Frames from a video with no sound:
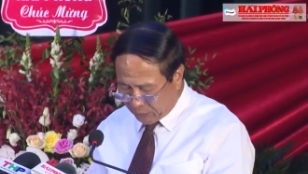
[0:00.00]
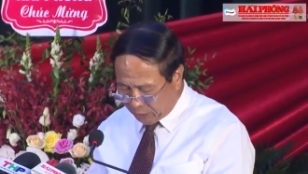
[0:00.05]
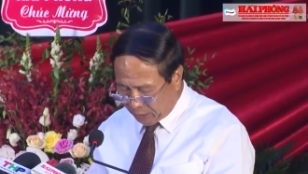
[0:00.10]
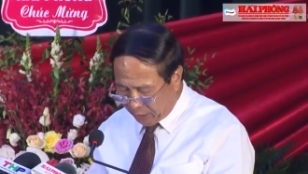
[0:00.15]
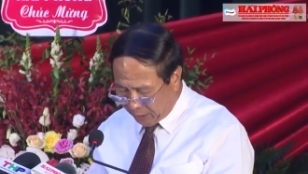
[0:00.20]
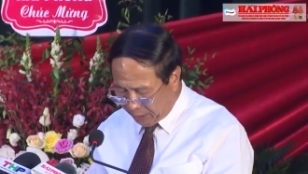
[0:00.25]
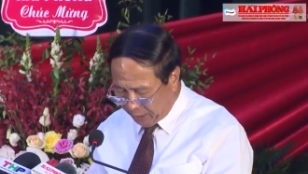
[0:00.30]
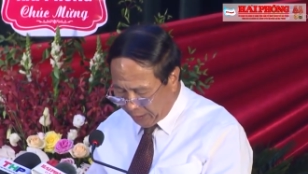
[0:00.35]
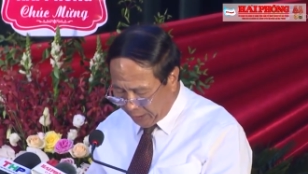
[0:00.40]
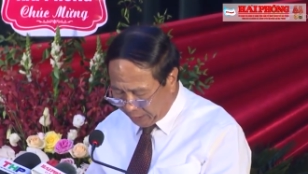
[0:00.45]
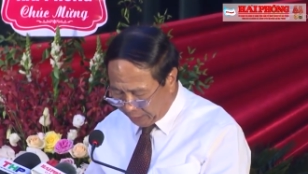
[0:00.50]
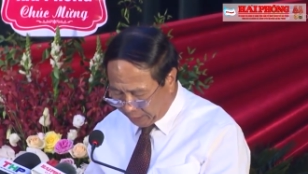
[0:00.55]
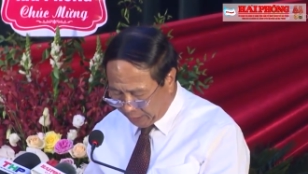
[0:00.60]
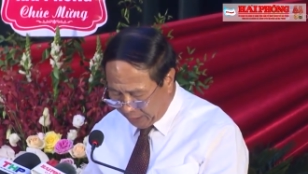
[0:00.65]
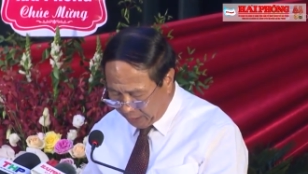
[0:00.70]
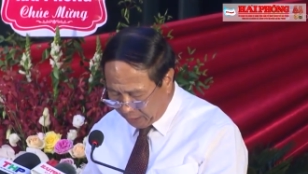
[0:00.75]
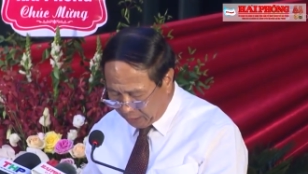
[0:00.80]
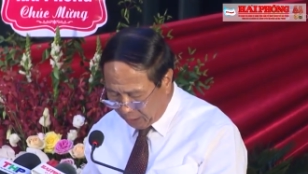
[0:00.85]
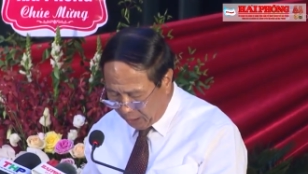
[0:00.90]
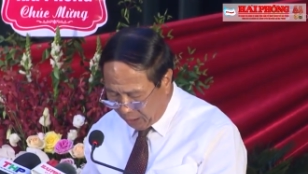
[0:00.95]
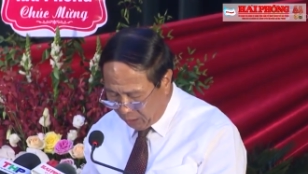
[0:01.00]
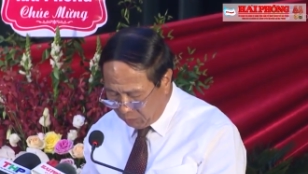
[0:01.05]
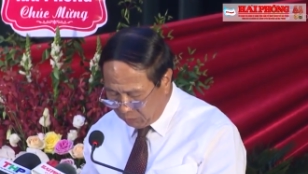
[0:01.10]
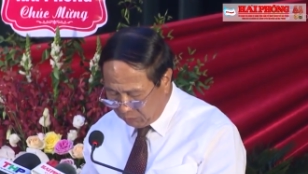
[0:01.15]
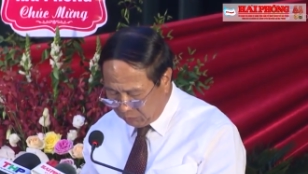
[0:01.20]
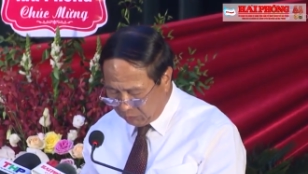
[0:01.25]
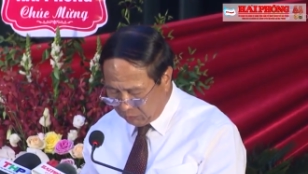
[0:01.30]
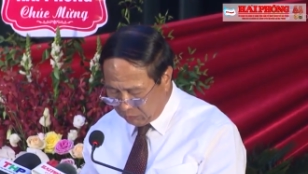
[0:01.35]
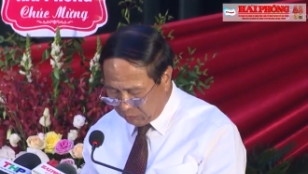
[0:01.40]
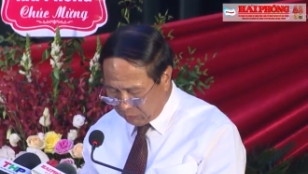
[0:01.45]
thực hiện thành công
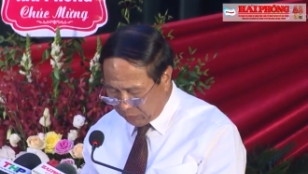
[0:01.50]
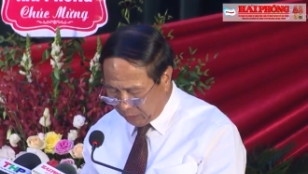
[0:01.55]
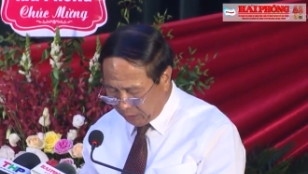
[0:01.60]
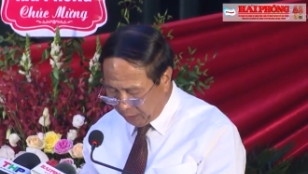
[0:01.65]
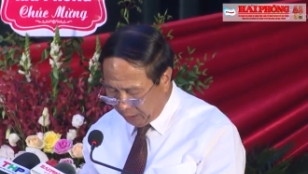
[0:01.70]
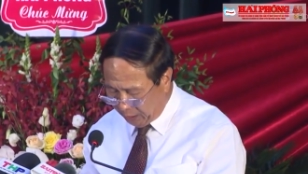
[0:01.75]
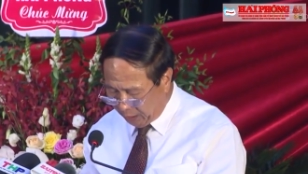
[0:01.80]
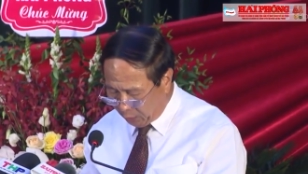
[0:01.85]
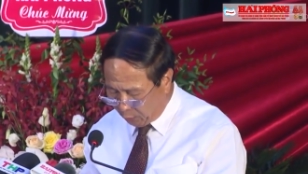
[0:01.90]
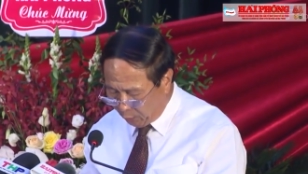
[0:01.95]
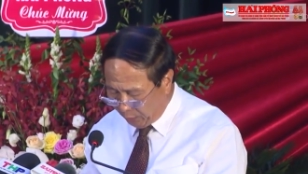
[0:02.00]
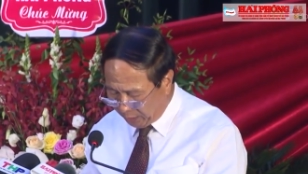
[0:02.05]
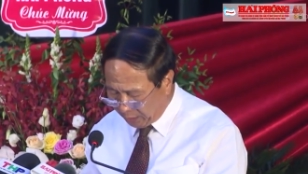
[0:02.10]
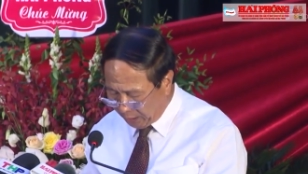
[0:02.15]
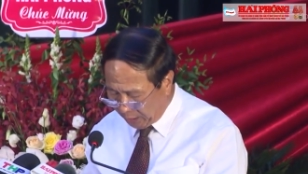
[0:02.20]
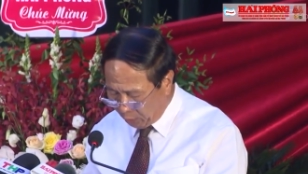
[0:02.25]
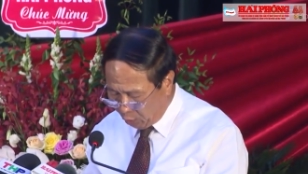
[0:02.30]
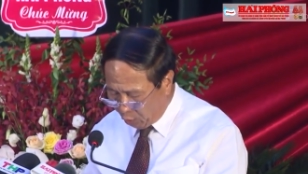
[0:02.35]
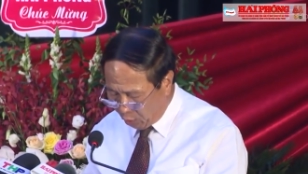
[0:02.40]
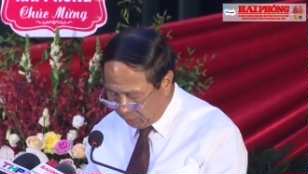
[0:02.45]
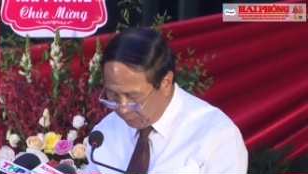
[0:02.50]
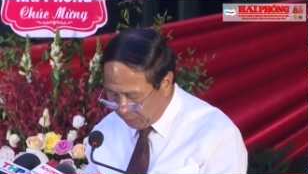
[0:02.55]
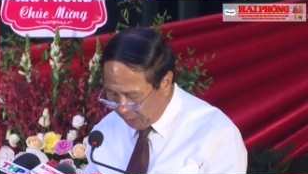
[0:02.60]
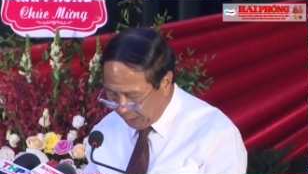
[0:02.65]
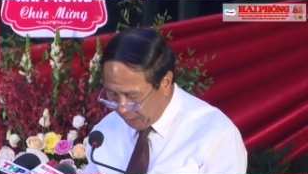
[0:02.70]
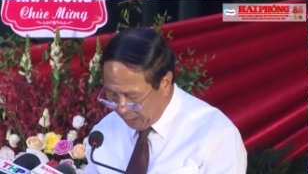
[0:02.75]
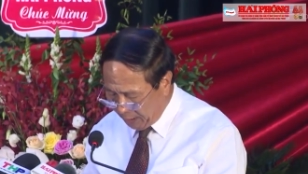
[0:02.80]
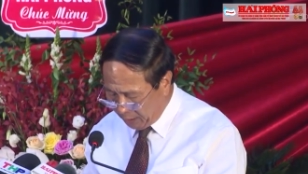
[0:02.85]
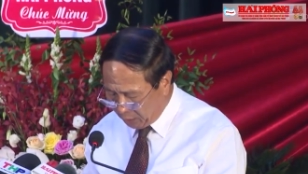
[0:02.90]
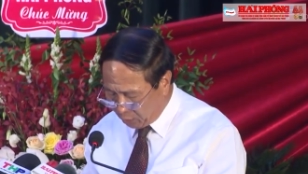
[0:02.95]
nghị quyết đại hội
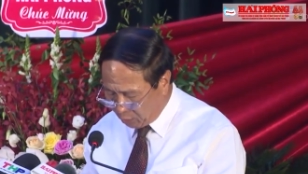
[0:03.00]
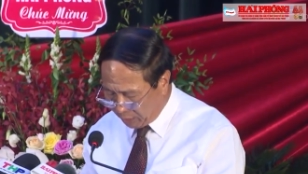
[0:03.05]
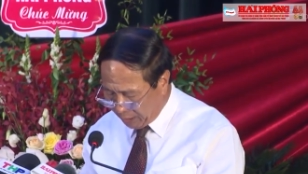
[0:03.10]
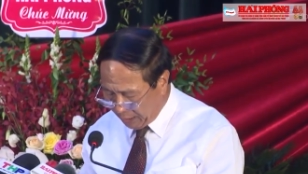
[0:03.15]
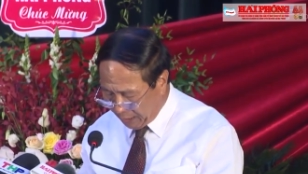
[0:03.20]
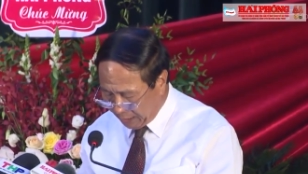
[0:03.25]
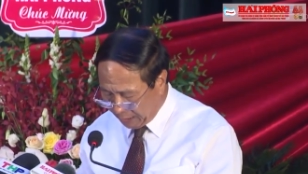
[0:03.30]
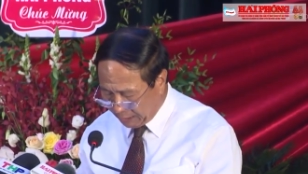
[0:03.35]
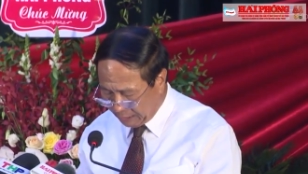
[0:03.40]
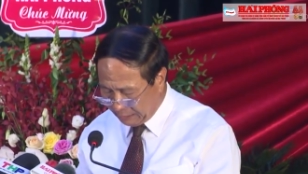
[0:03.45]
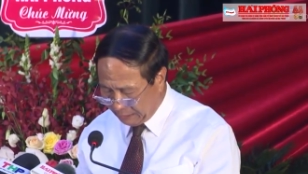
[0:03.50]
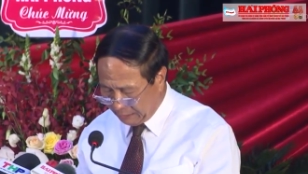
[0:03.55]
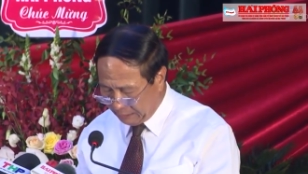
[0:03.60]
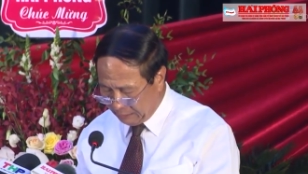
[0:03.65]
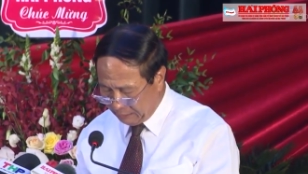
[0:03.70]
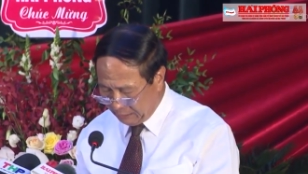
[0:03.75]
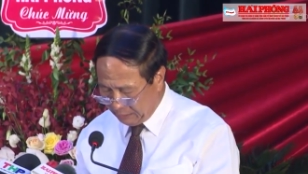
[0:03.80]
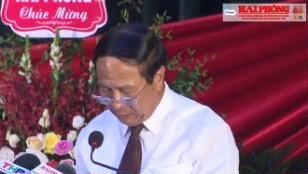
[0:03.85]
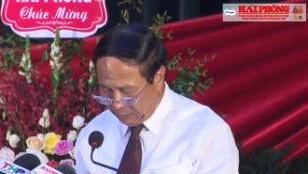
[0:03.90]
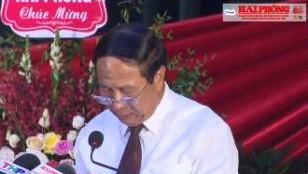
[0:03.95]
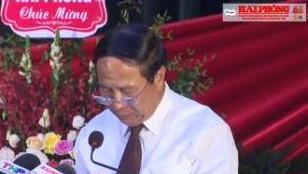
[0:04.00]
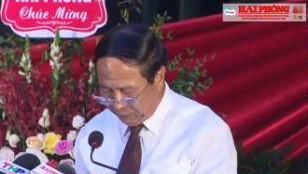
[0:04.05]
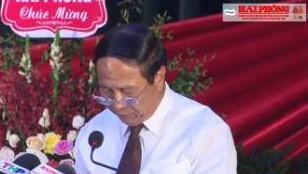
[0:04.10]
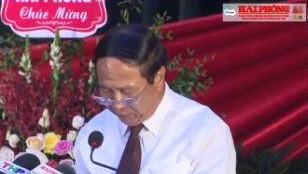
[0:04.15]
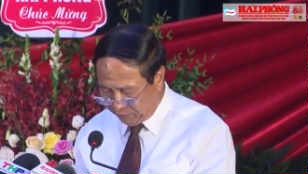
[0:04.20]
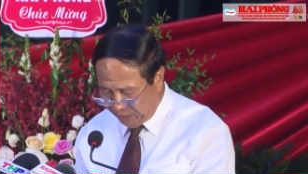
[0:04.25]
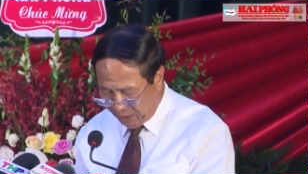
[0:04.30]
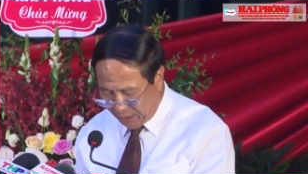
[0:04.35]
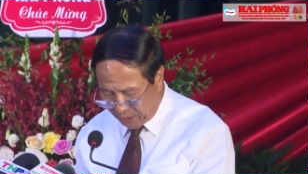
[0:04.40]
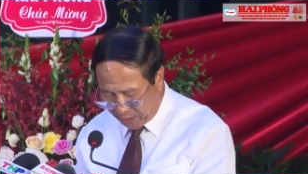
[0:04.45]
12 của Đảng
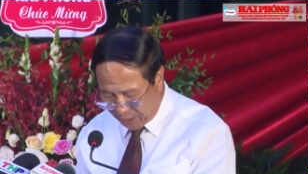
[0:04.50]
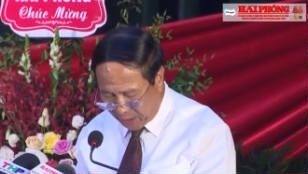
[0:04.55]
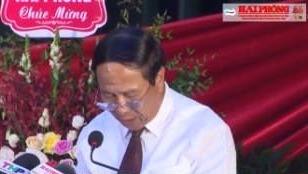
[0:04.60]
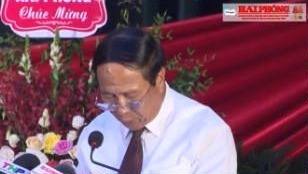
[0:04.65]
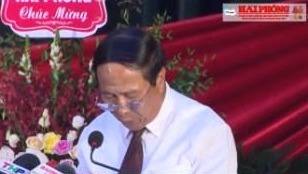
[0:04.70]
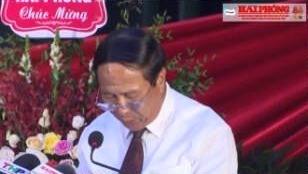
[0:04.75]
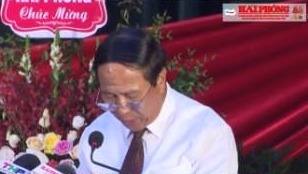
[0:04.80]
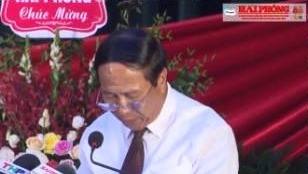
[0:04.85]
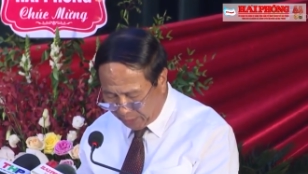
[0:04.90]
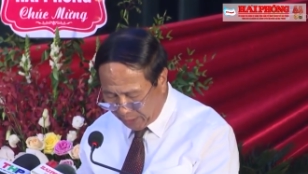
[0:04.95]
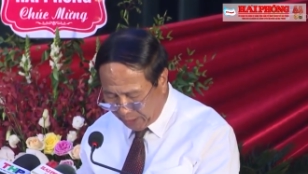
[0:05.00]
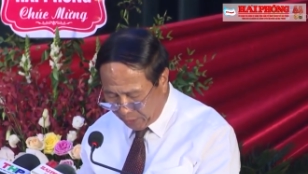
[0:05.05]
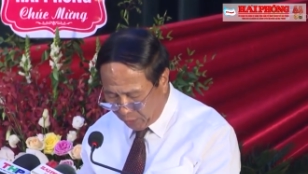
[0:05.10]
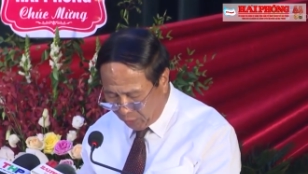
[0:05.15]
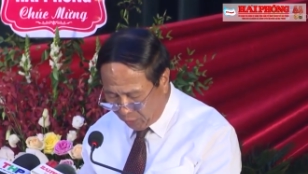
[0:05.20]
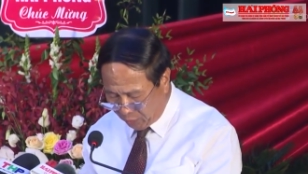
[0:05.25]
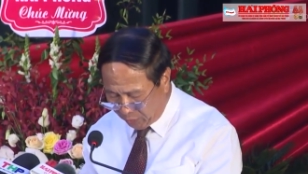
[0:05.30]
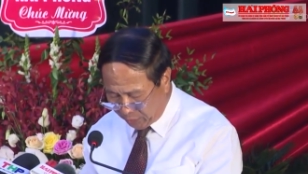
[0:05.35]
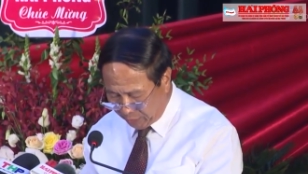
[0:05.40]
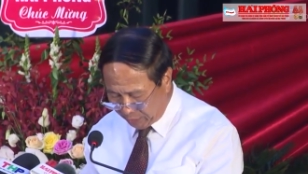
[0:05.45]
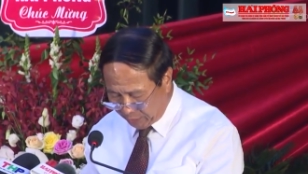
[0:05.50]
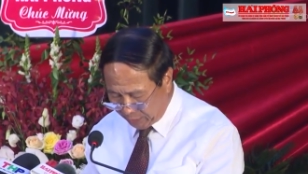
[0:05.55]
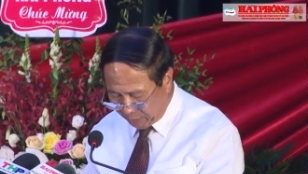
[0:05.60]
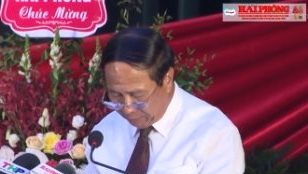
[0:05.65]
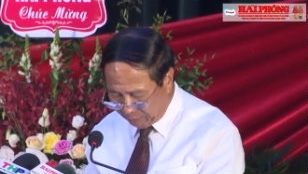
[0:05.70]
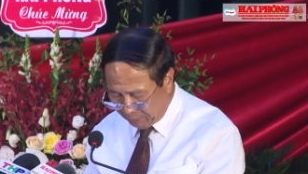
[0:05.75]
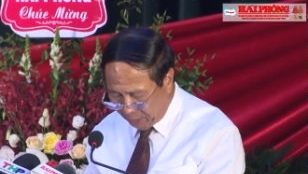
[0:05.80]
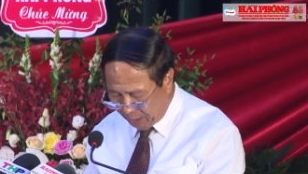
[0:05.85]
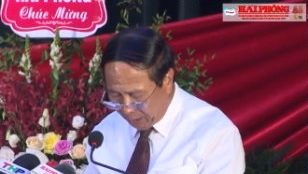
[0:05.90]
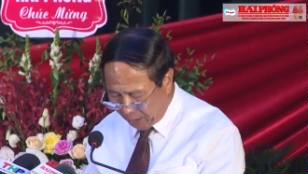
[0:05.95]
và nghị quyết đại hội
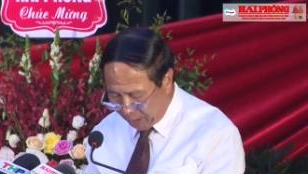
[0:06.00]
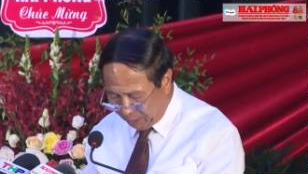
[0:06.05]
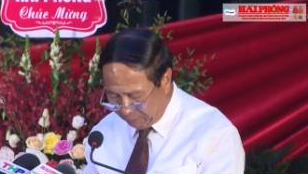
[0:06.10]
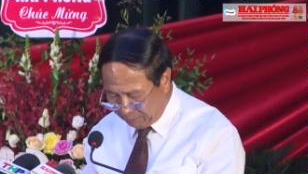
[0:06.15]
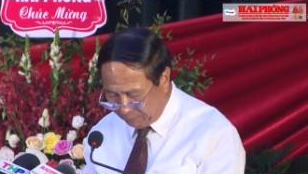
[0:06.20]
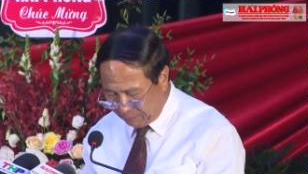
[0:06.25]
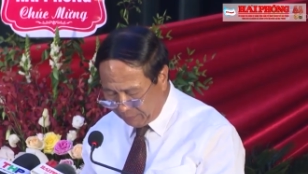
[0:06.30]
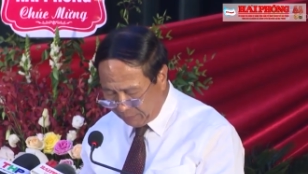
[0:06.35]
15